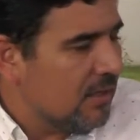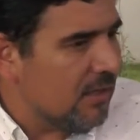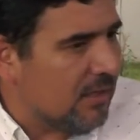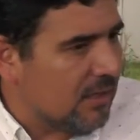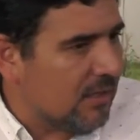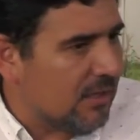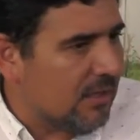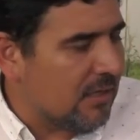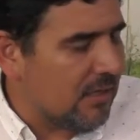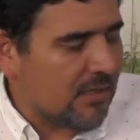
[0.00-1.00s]

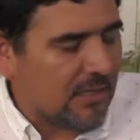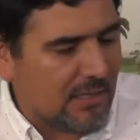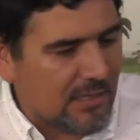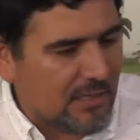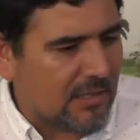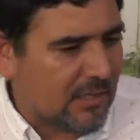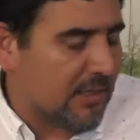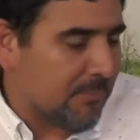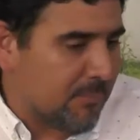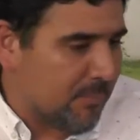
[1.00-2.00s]
eh,
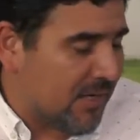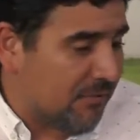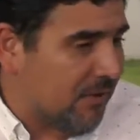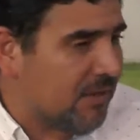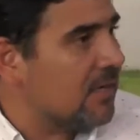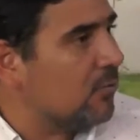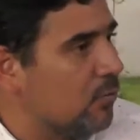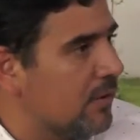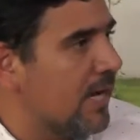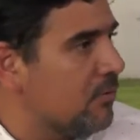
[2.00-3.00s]
que, manifiesten
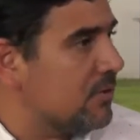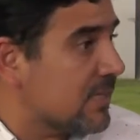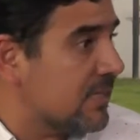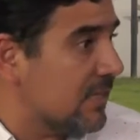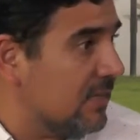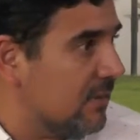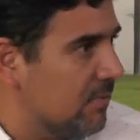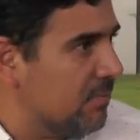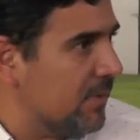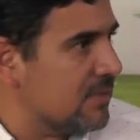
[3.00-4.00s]
algún daño y se acerquen
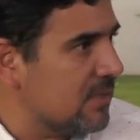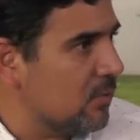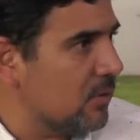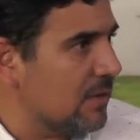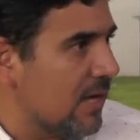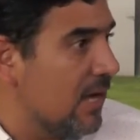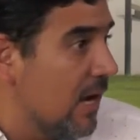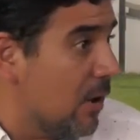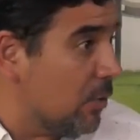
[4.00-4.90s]
también para ser encuestadas.